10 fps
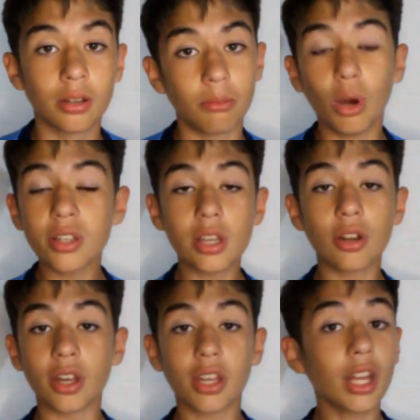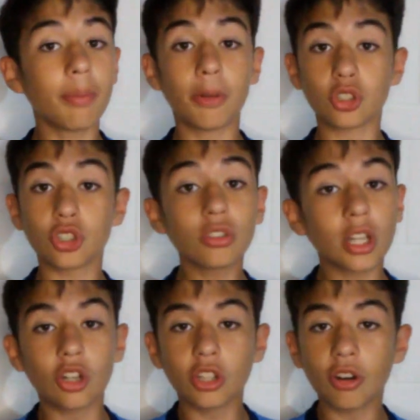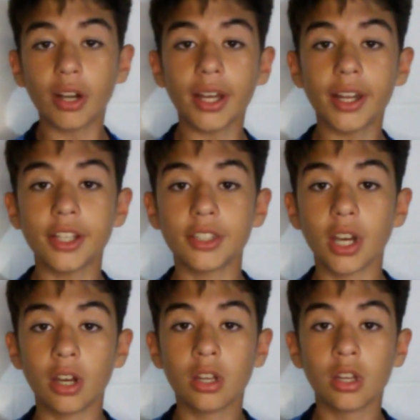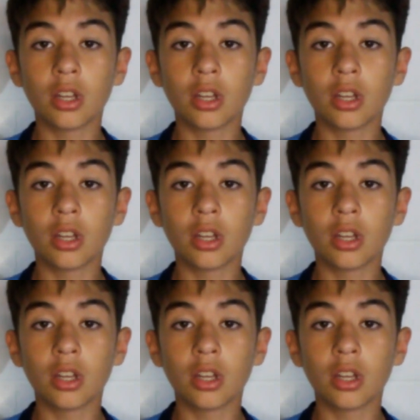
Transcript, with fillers: Vos haces lo que quieras, pero yo te lo tiro a la derecha.